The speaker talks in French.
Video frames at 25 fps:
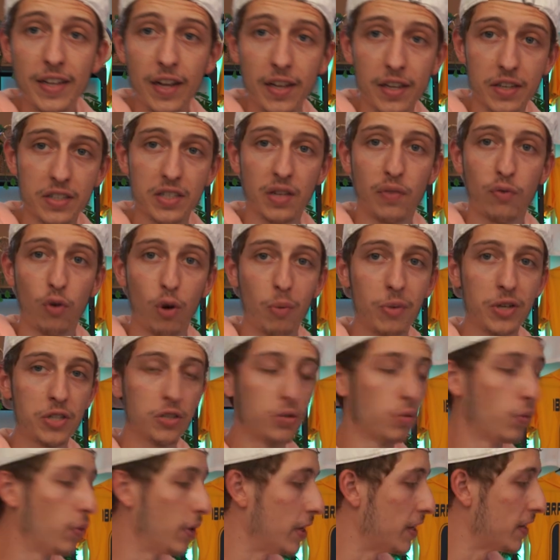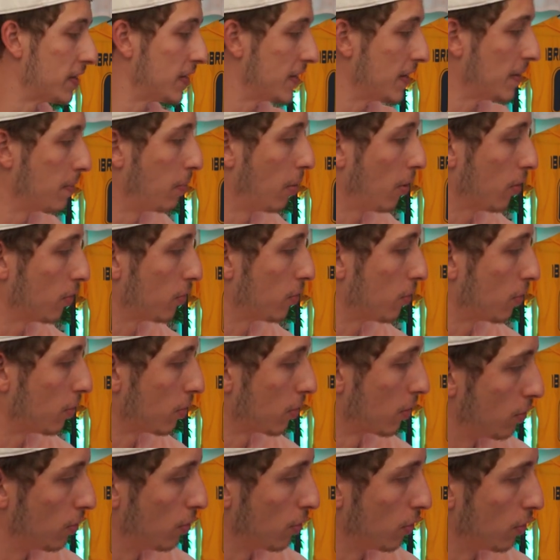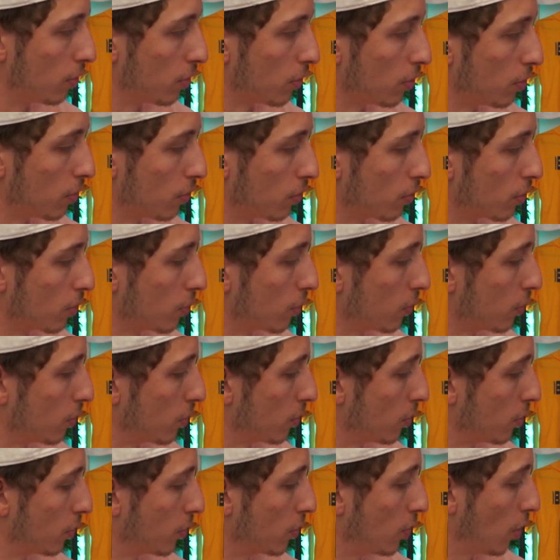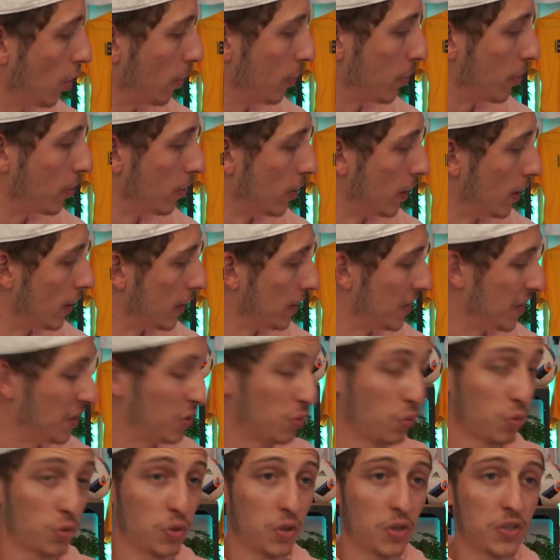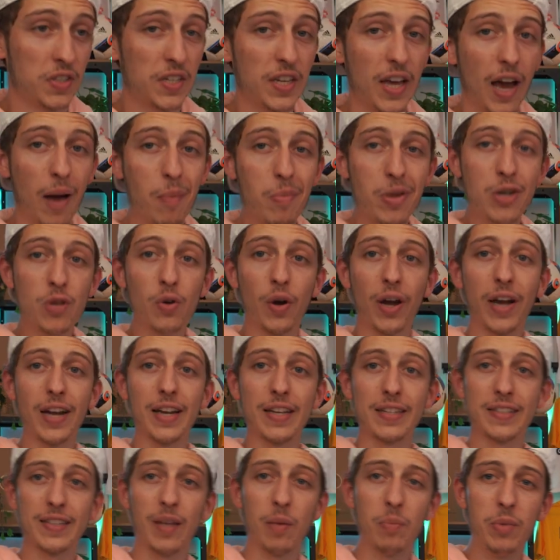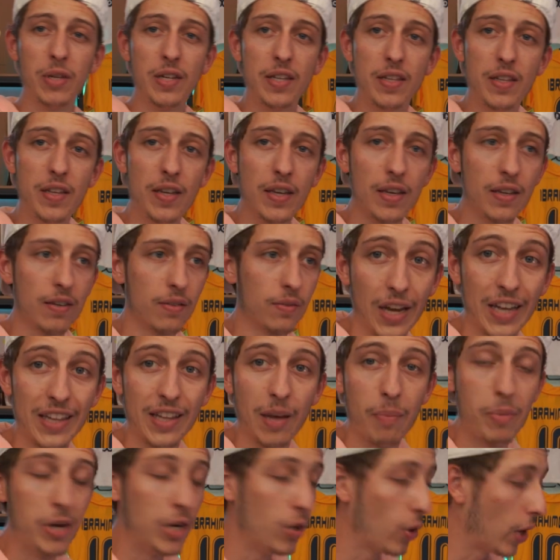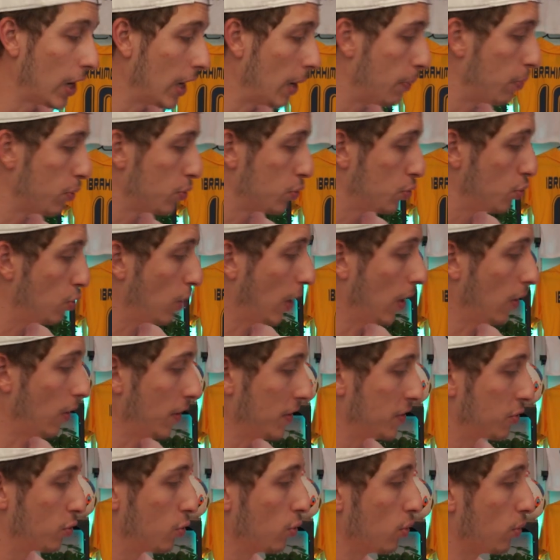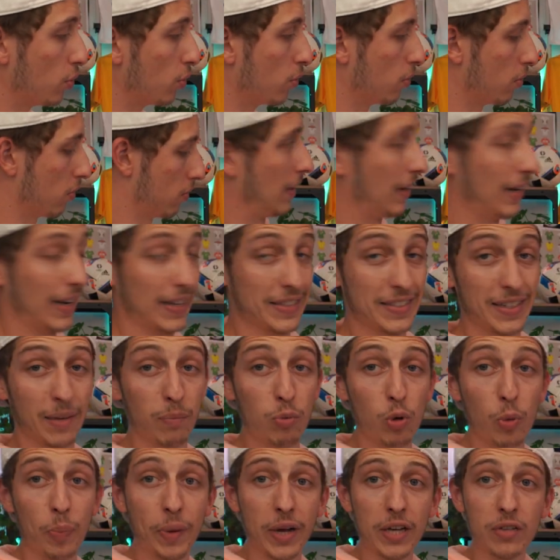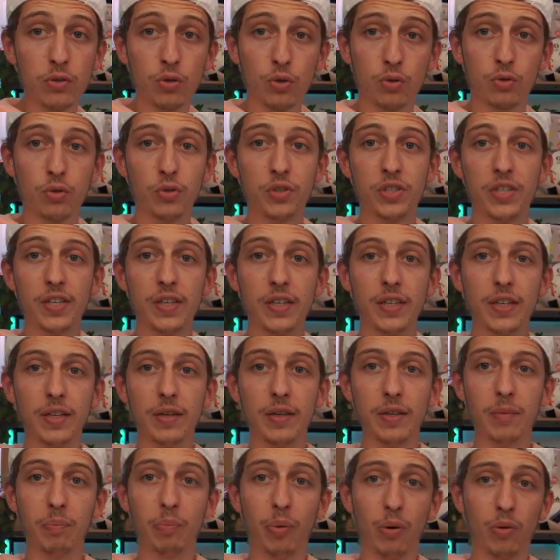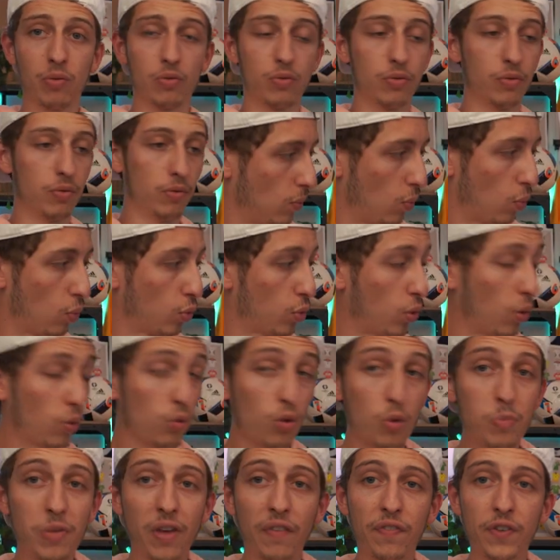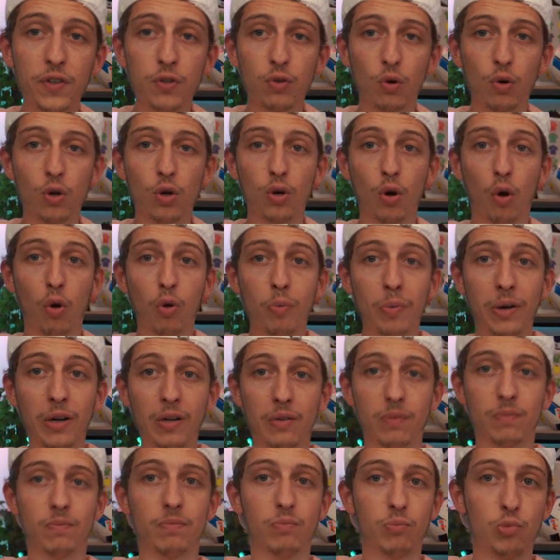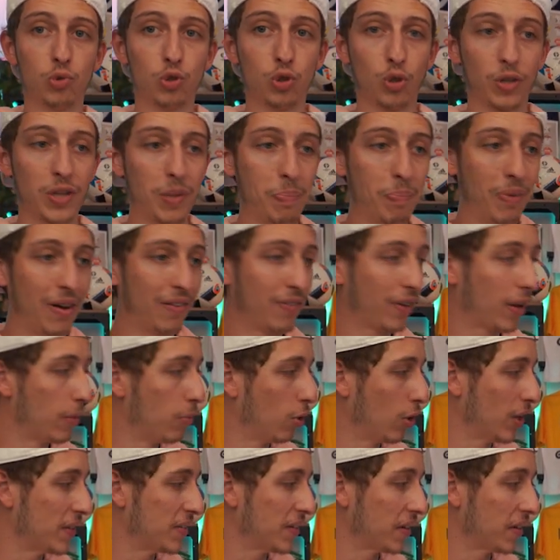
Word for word: dernières informations et ces bandes de, de, gomme qui sont censées améliorer la stabilité et d'améliorer la posture. Alors, est-ce que la simple présence de ces bandes ont tant de bienfaits sur le corps humain J'en ai pas vraiment la